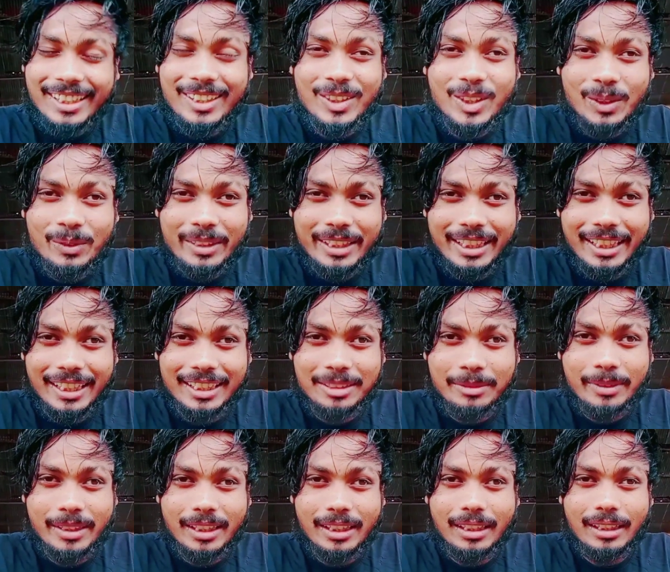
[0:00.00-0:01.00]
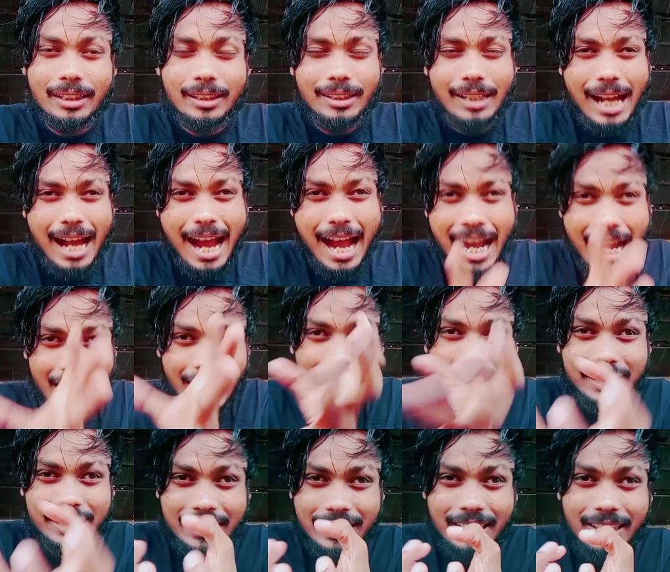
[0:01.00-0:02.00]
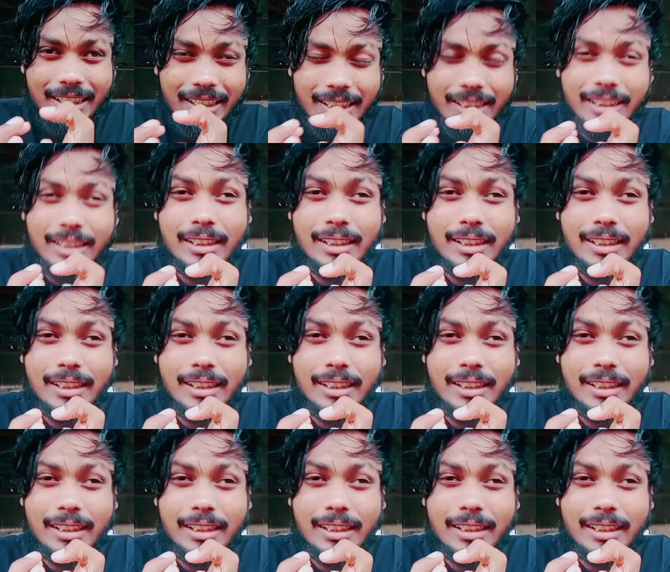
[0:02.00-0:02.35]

এরকমই গাছ মানে হাঁকছে